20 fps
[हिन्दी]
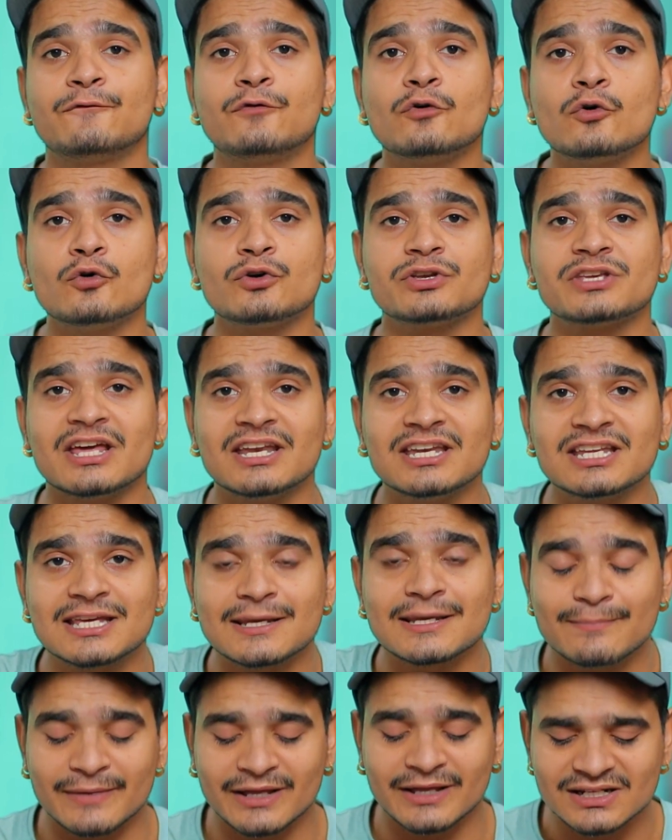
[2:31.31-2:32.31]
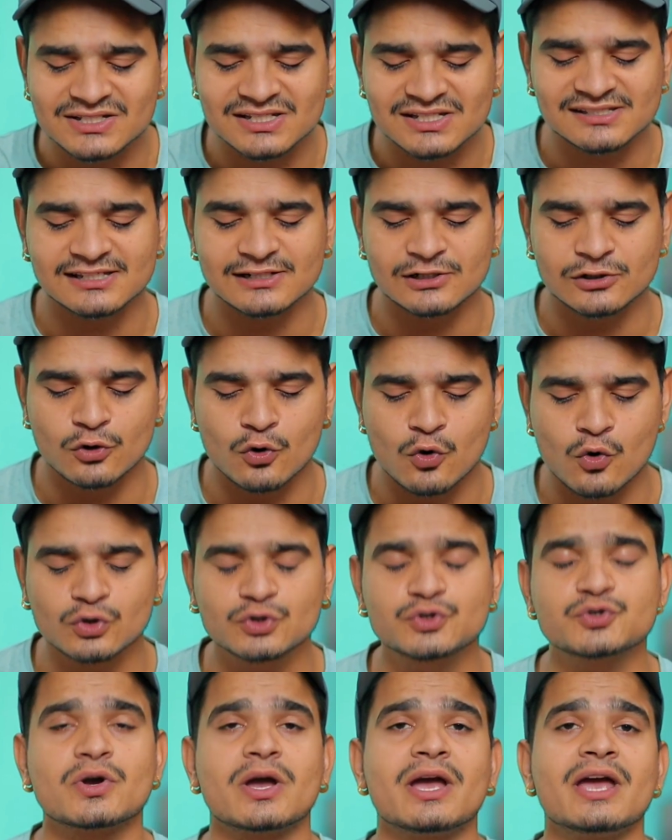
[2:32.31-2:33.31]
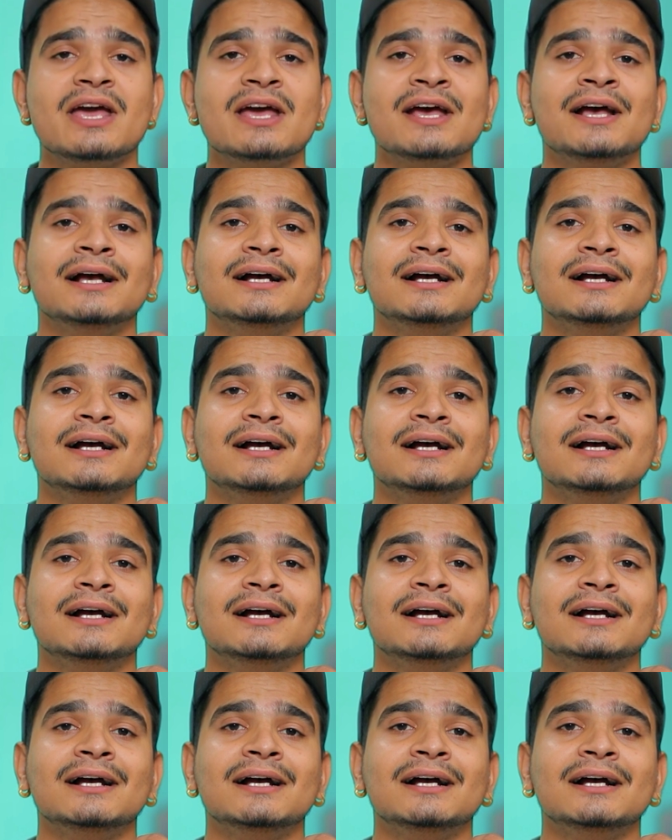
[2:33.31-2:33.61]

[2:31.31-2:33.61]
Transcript: वो यानी कि मेरे जैसे लोग जो है